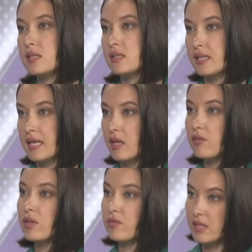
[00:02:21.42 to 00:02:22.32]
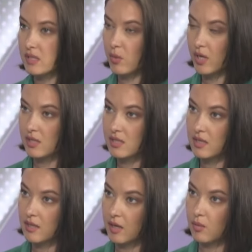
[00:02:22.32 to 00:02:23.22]
затрагивает весь
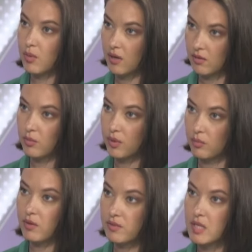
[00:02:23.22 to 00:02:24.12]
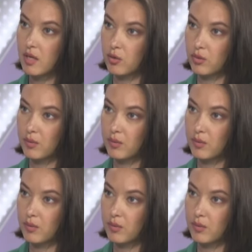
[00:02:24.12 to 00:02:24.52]
Забайкальский край, да. правильно я понимаю? Да. Все районы?